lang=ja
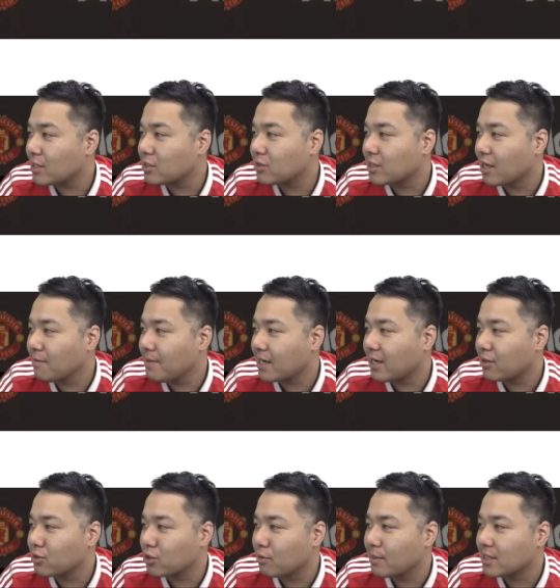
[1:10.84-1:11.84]
ラッシュさん、今彼
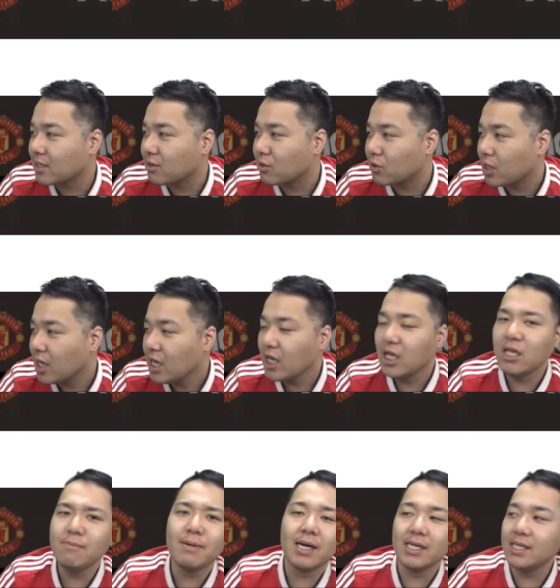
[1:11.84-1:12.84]
女いますかということで、
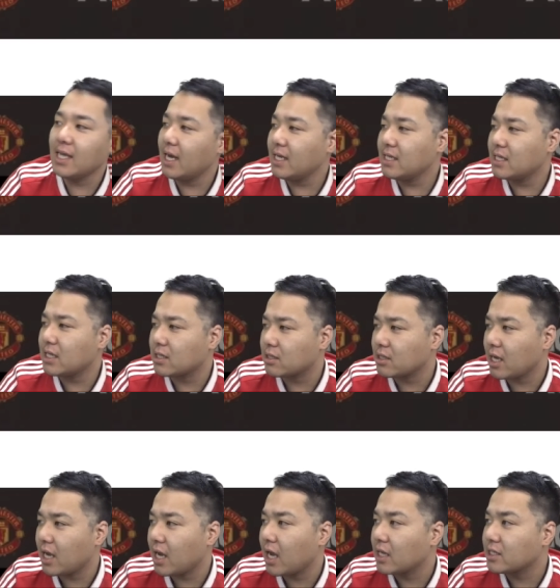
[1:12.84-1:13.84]
今いないんです
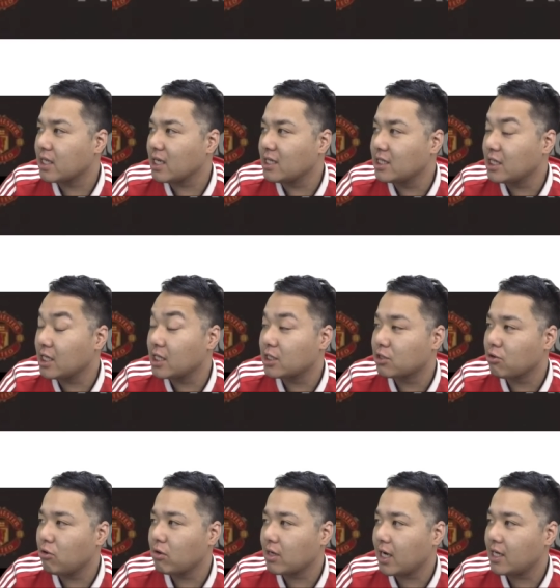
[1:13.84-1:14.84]
ね。ぜひぜひ
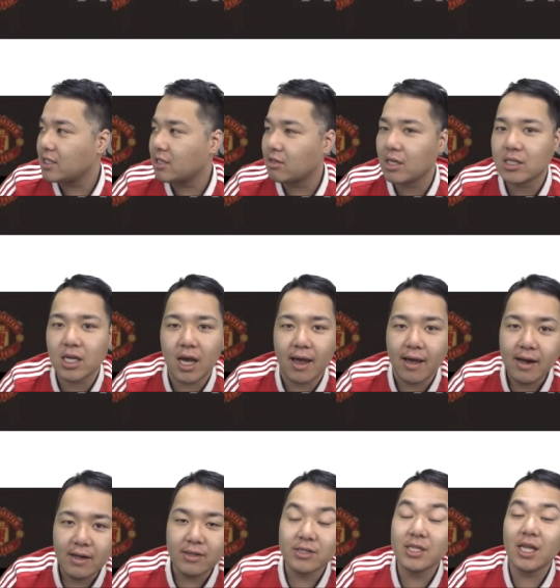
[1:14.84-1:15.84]
紹介してください。
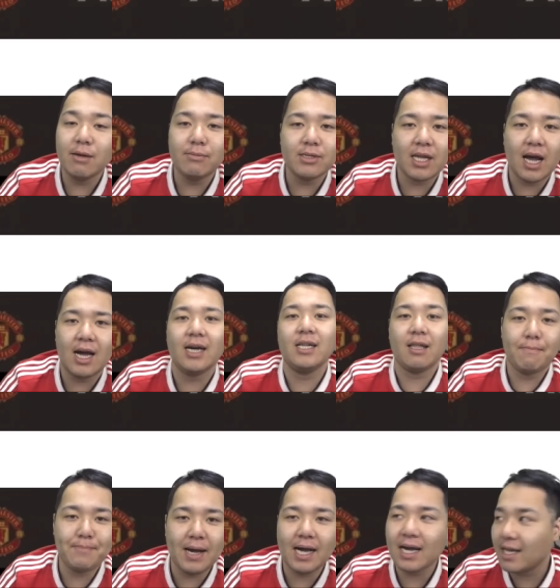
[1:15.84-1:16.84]
デブでハゲで
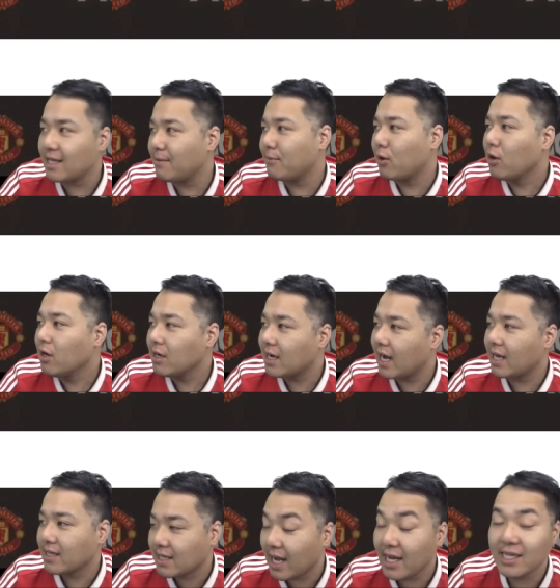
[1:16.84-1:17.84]
バカでも
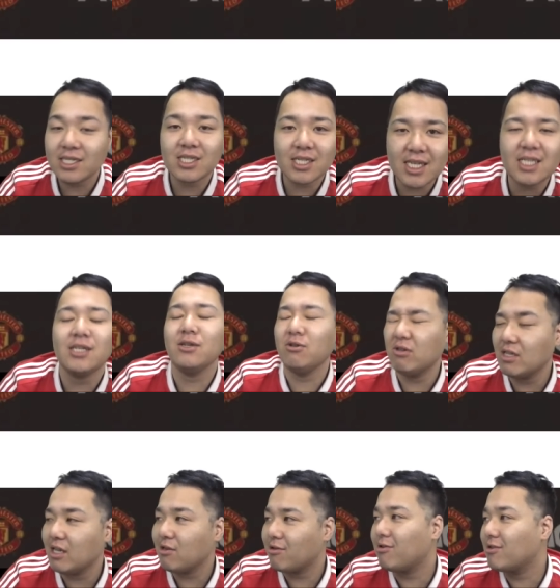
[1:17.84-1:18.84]
が大好きっていう
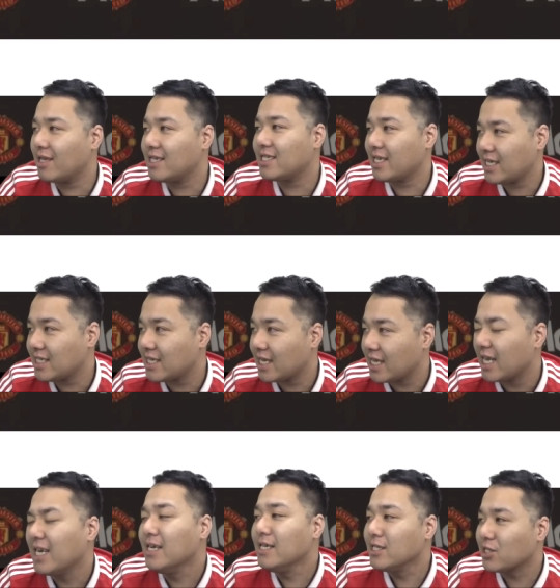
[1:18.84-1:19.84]
女の子をね、ぜひぜひ
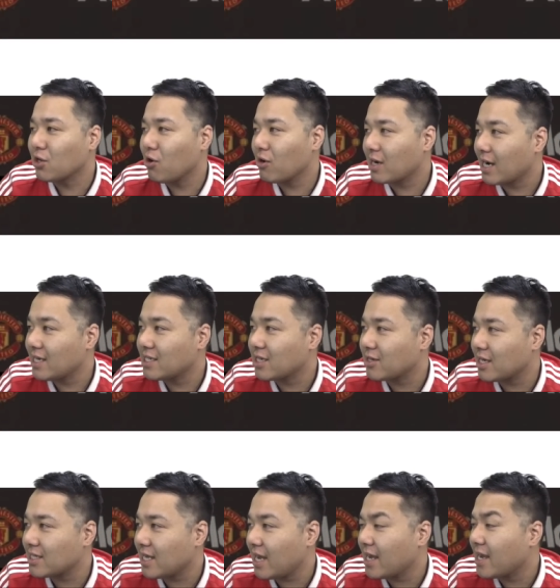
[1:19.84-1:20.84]
紹介してく
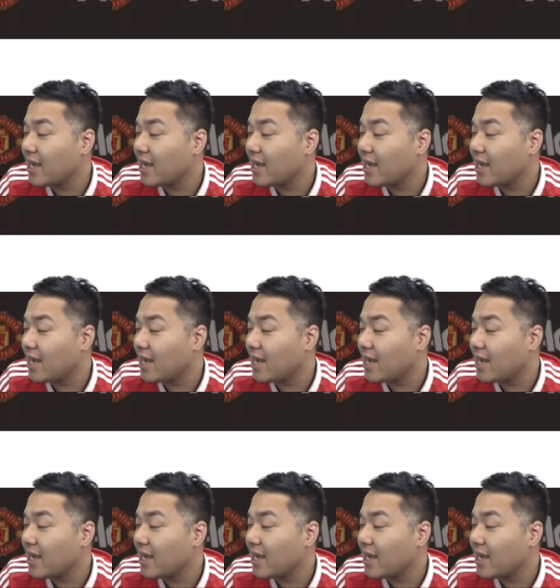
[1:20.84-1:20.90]
ださい。